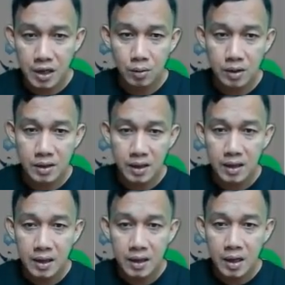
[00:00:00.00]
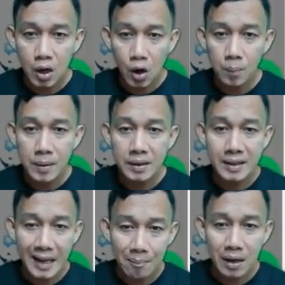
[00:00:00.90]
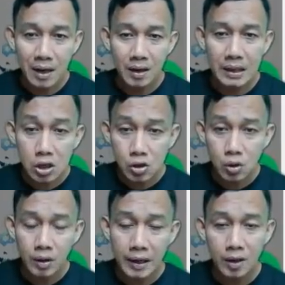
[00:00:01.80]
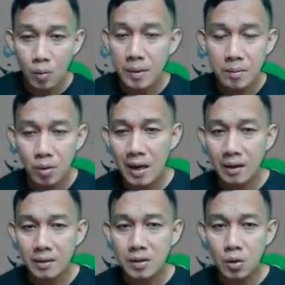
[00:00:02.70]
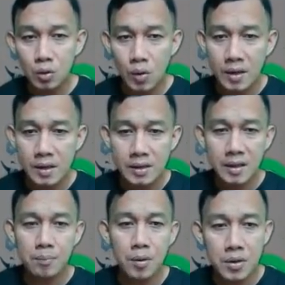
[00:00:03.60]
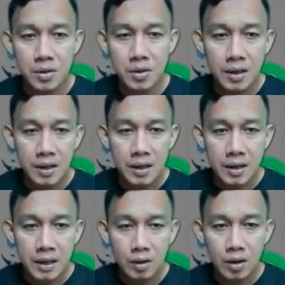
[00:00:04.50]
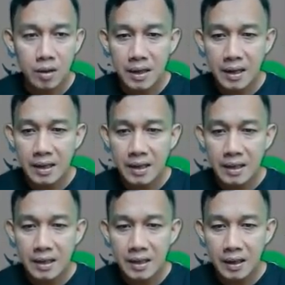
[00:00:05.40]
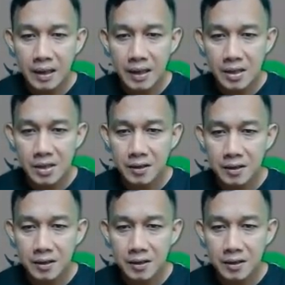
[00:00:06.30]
Ito kasi, open the app lang, install and open mo lang. So, 203 points. Ito naman ay register.